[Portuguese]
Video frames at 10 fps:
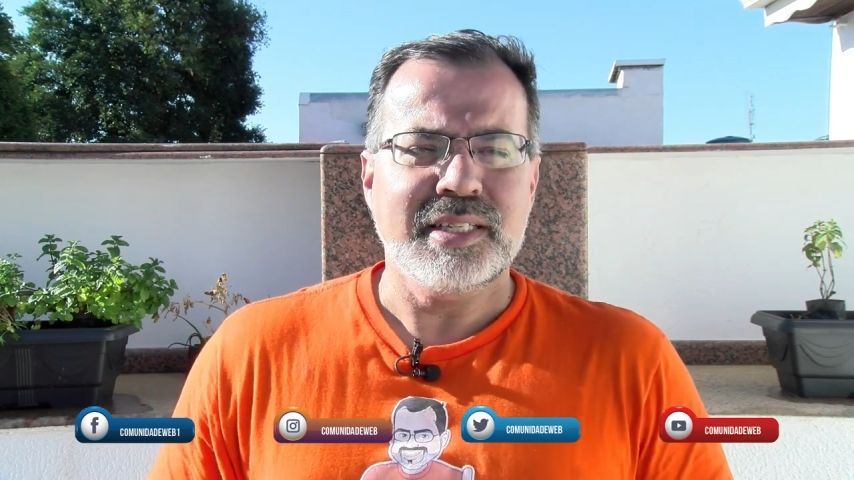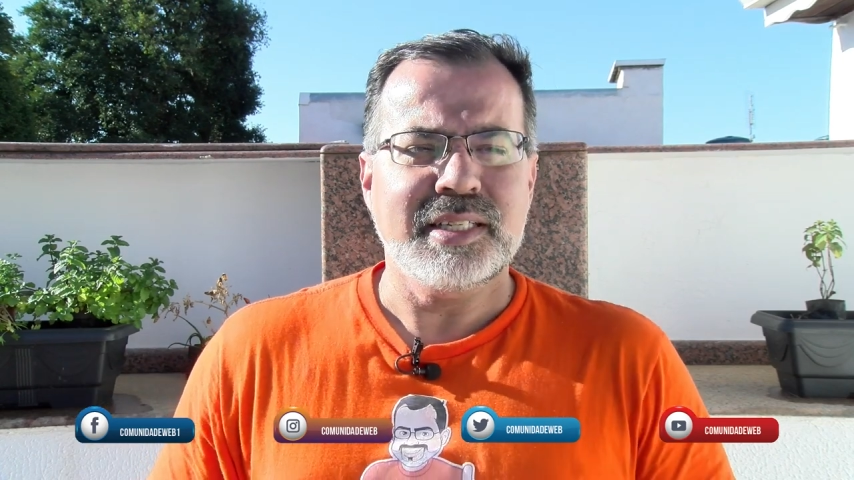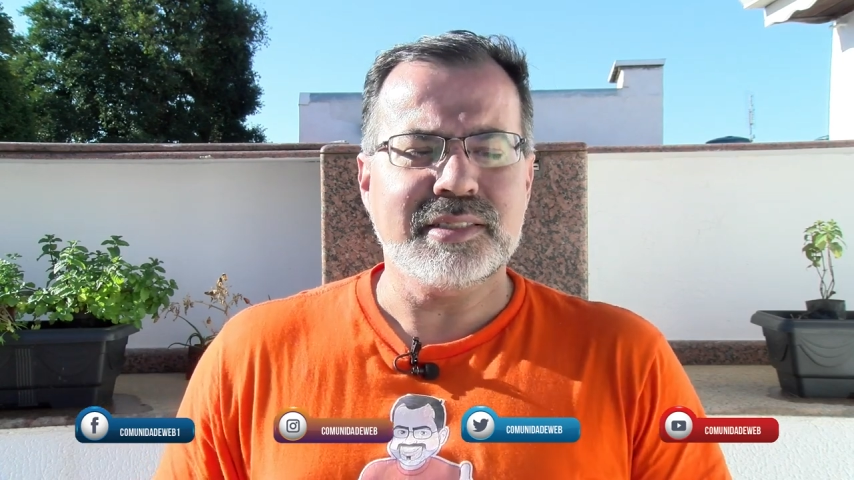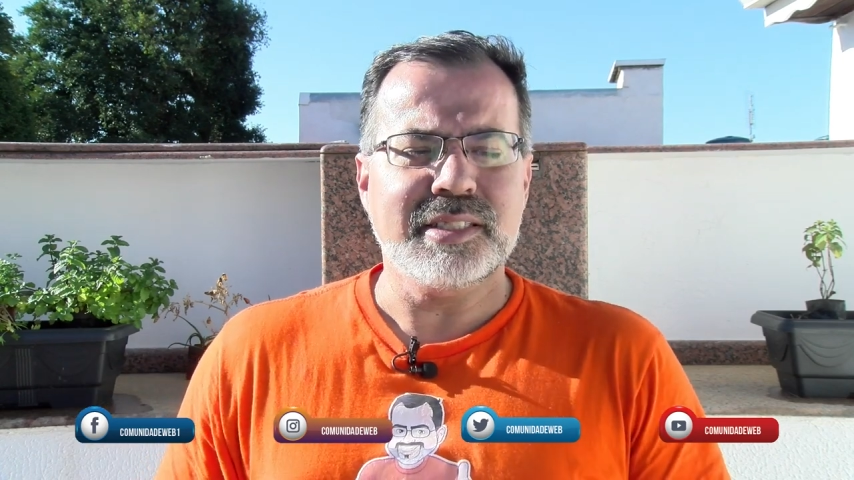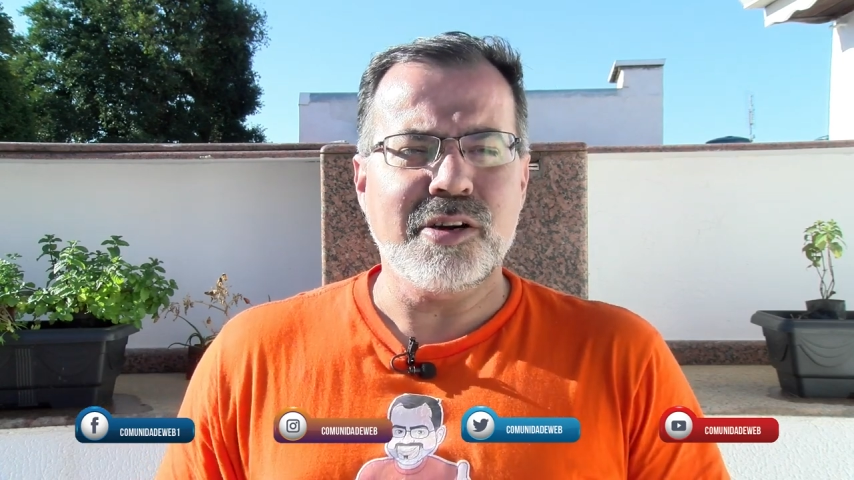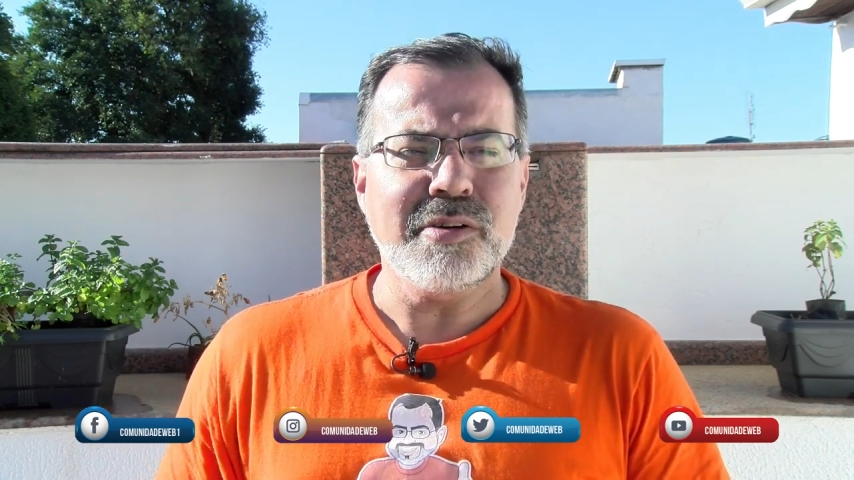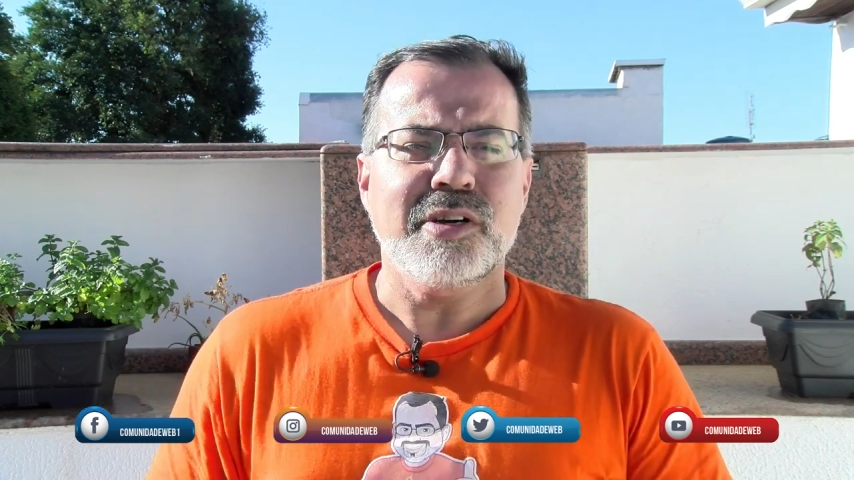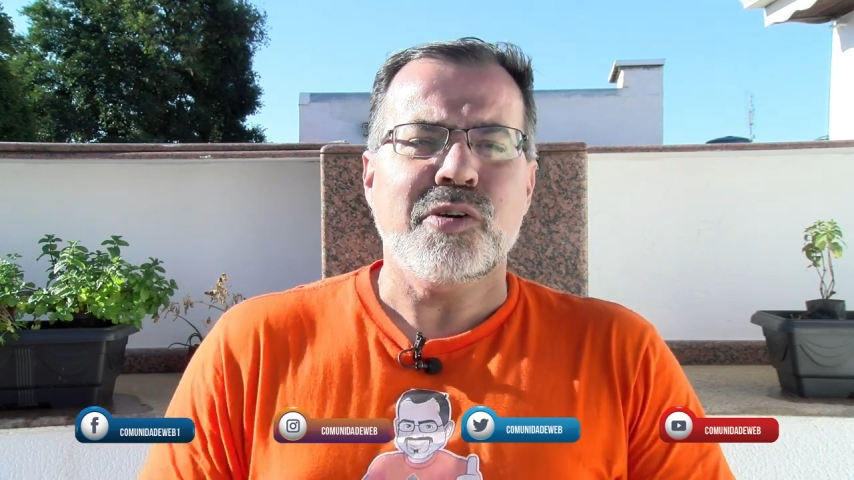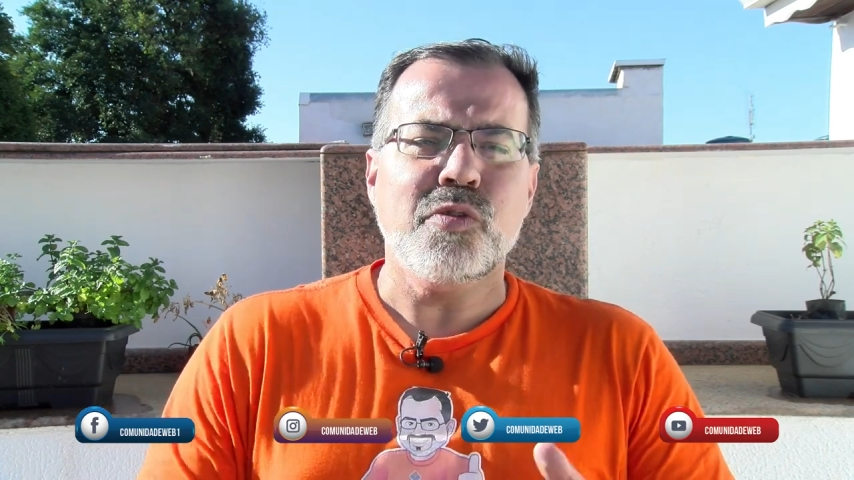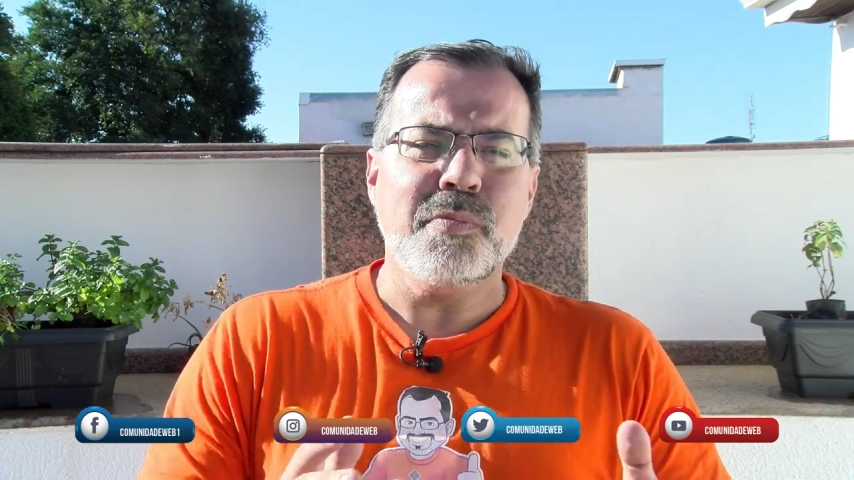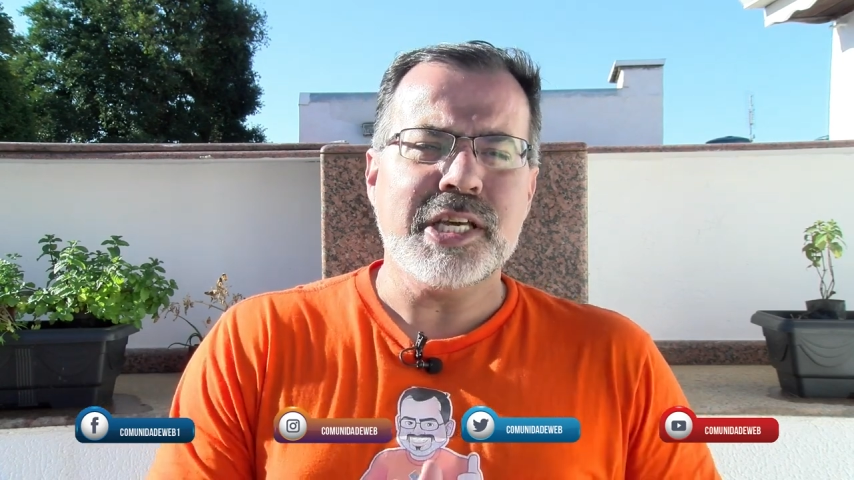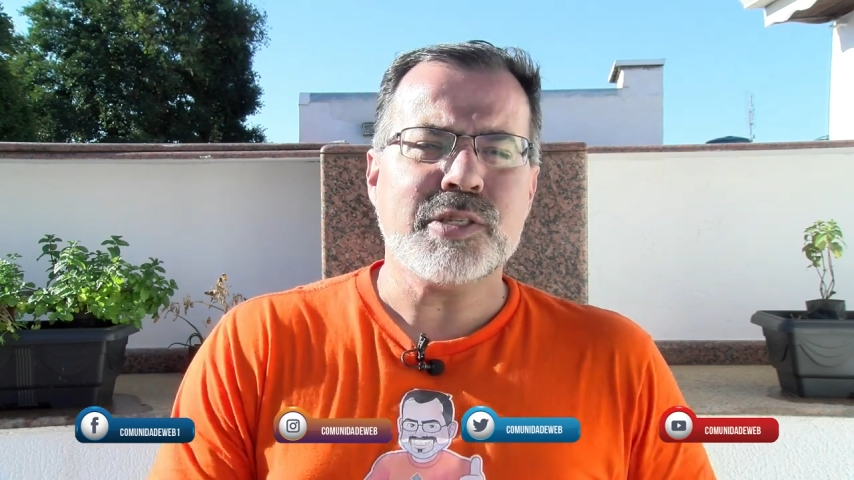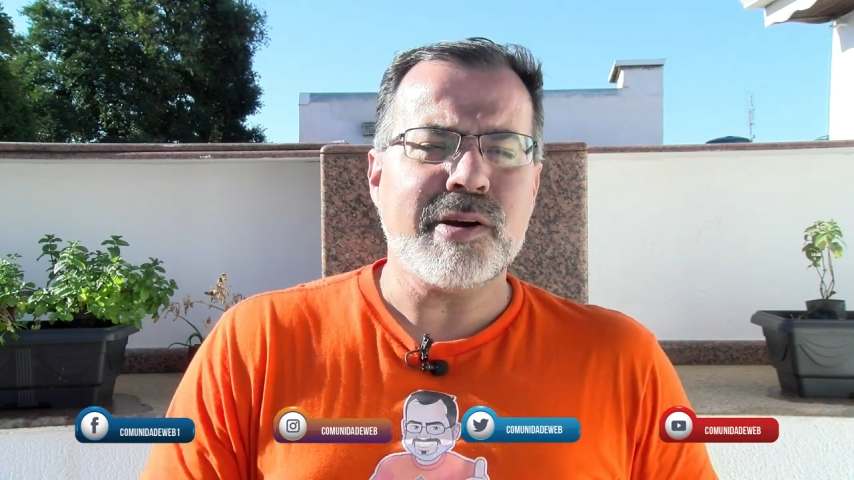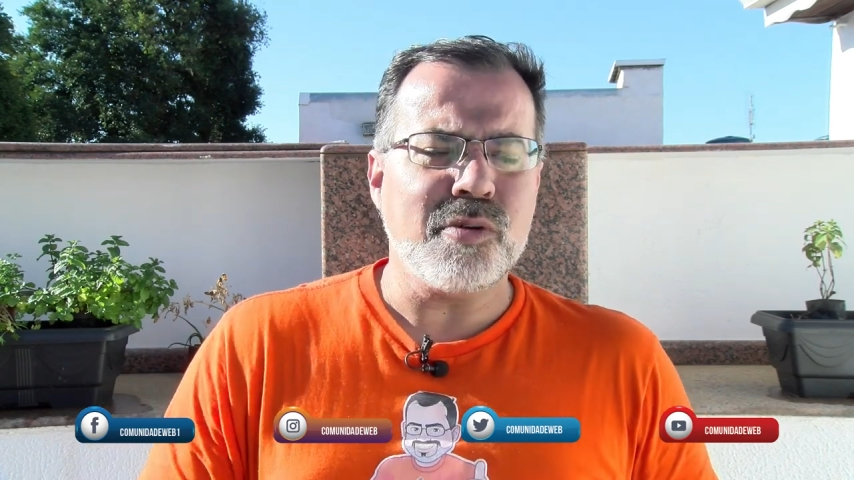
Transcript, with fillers: Então, o mesmo